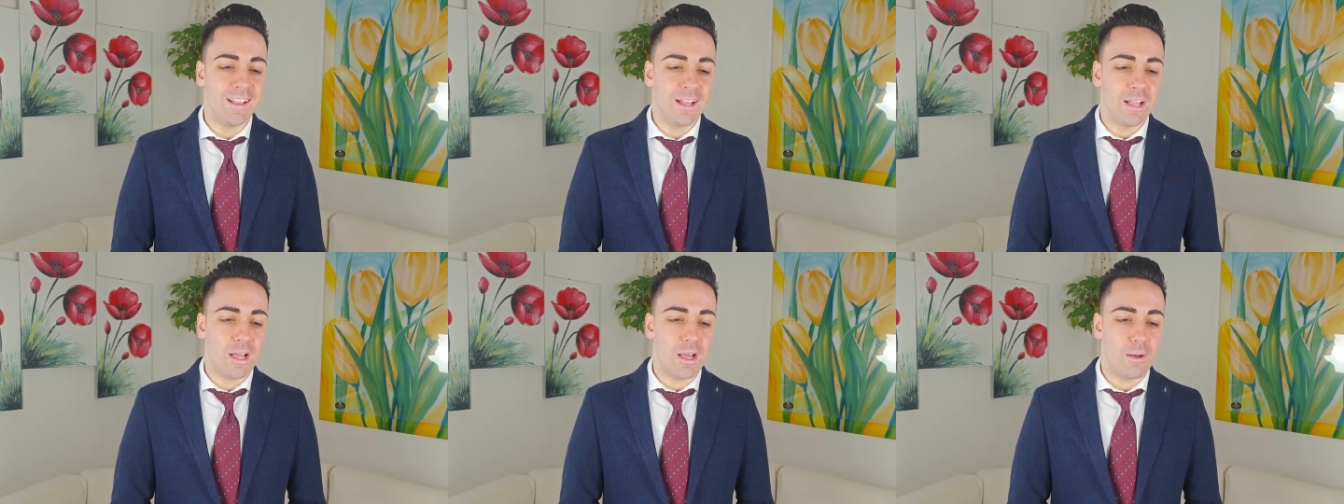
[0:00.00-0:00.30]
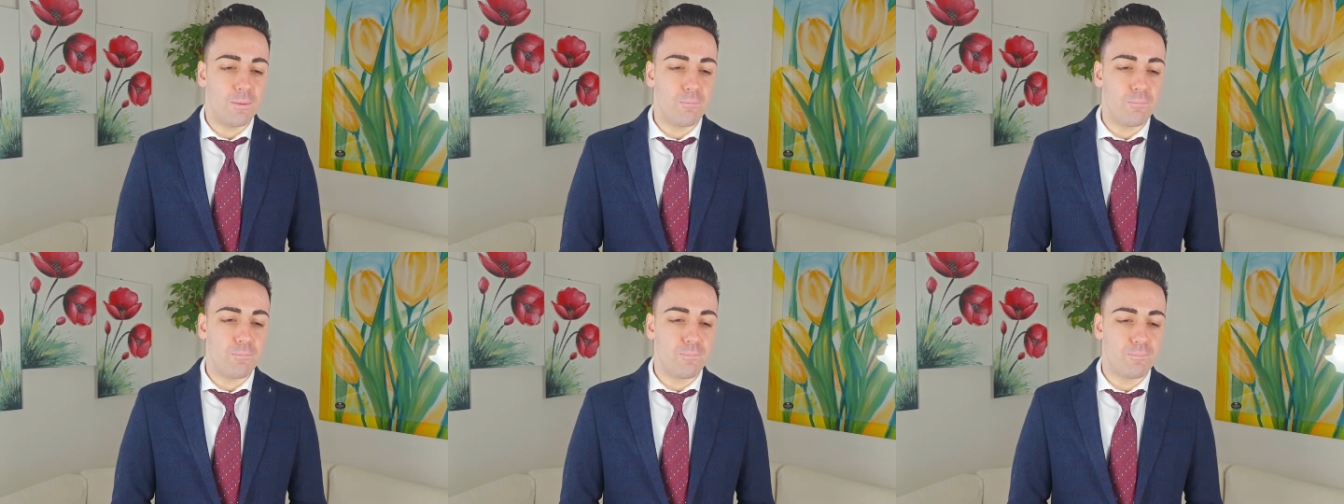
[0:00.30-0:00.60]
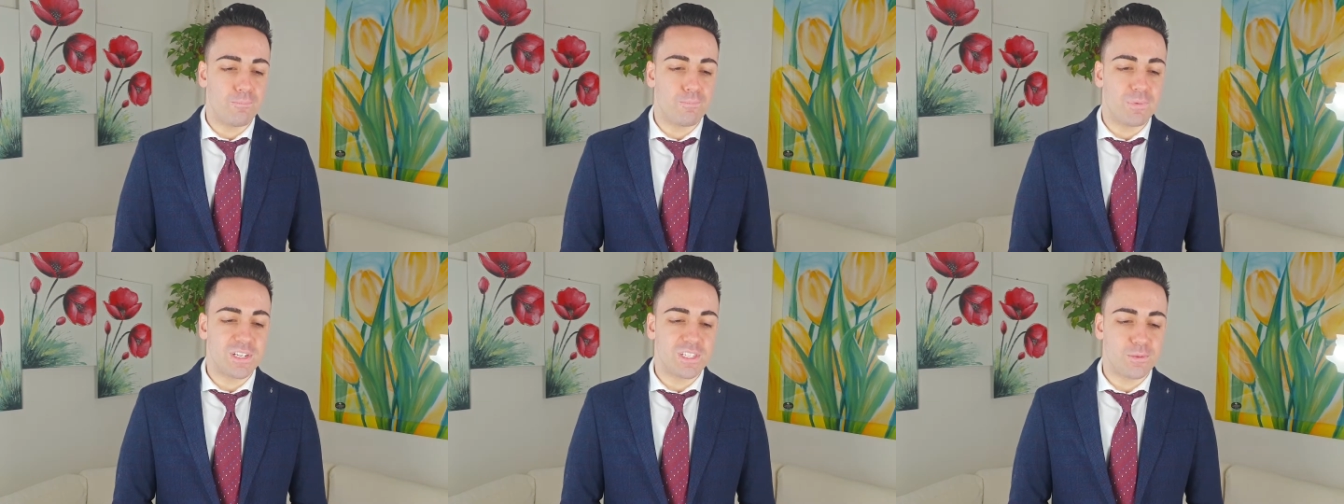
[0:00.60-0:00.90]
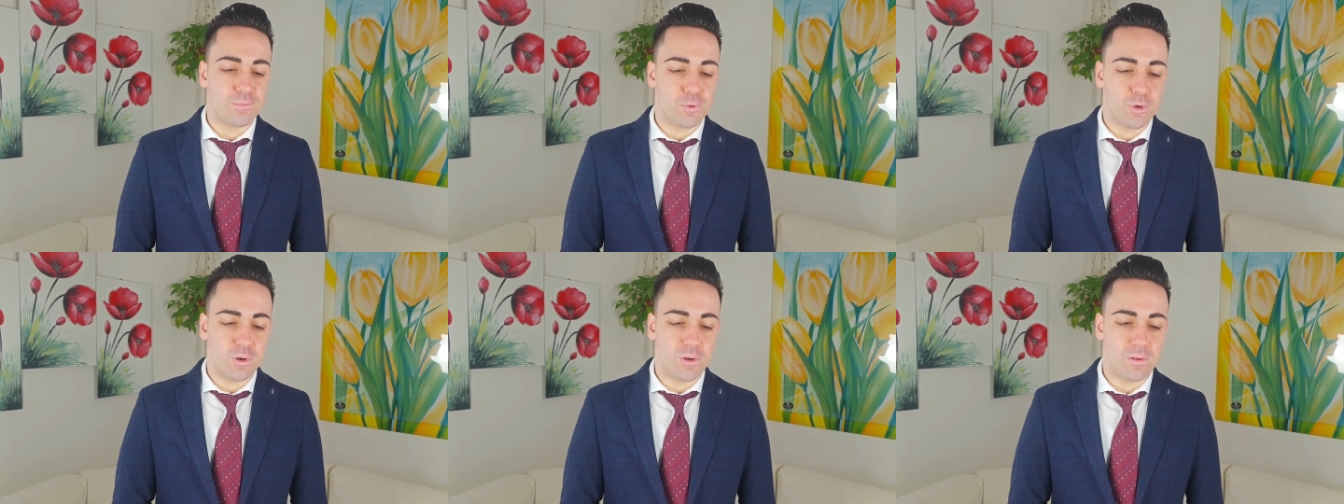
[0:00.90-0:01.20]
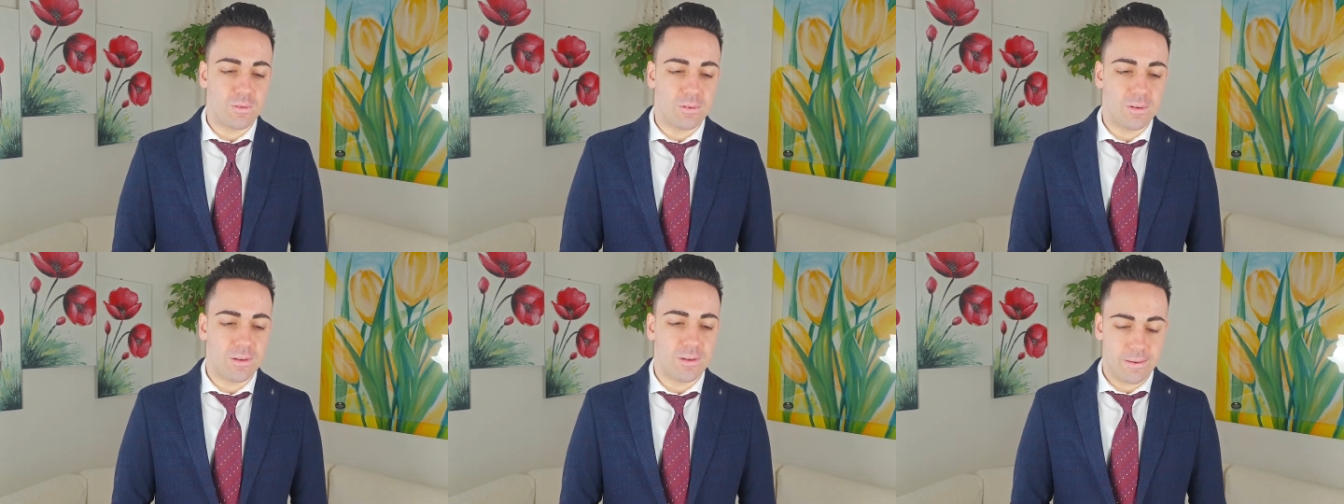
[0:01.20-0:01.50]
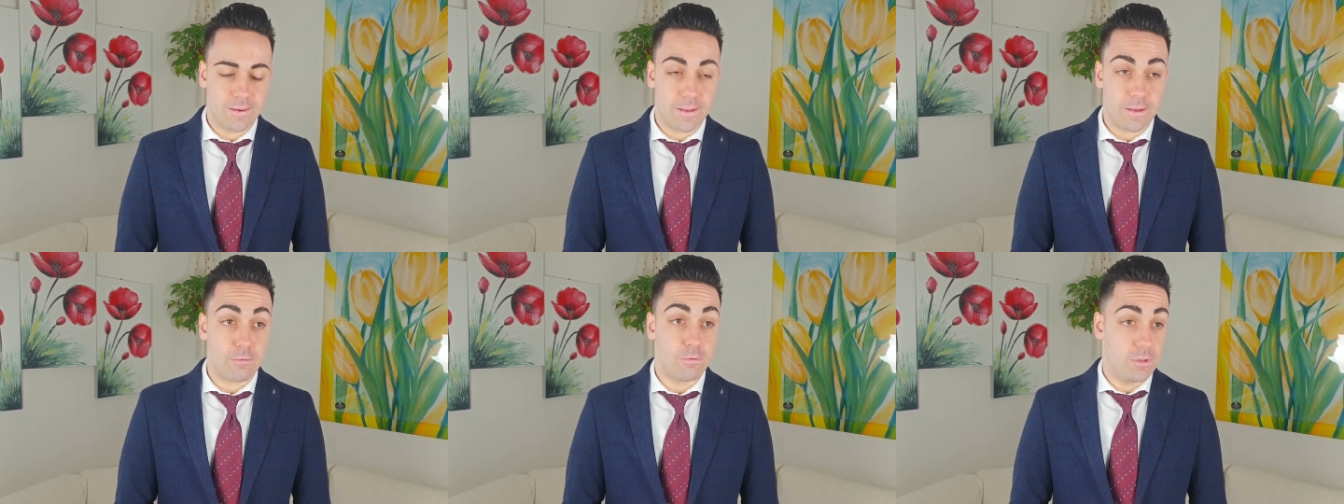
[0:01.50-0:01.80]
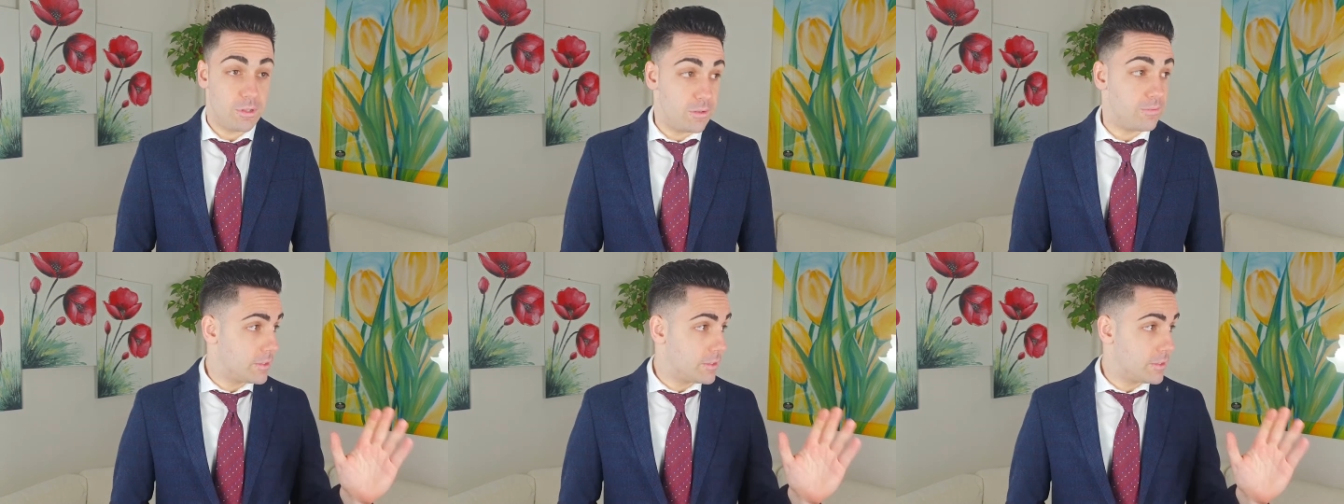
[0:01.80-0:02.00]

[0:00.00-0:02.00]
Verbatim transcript: Eh, per esempio Qui